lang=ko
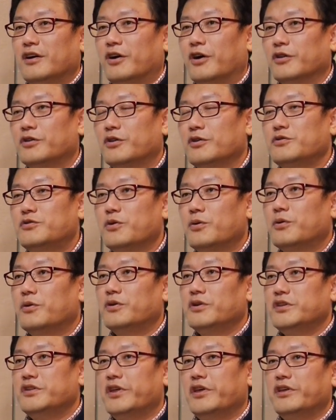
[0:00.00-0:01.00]
어떤
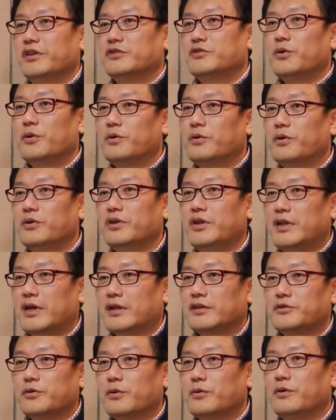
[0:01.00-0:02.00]
조건이, 생, 조건이,
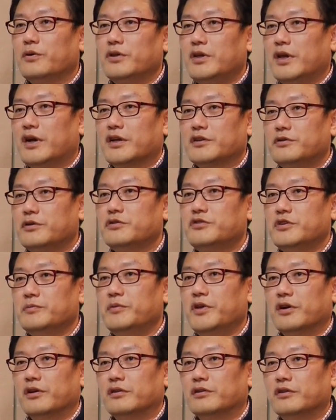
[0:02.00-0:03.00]
조건이
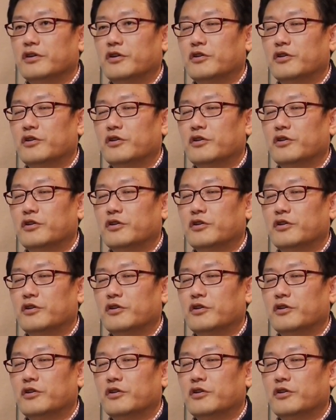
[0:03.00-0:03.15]
갖춰지면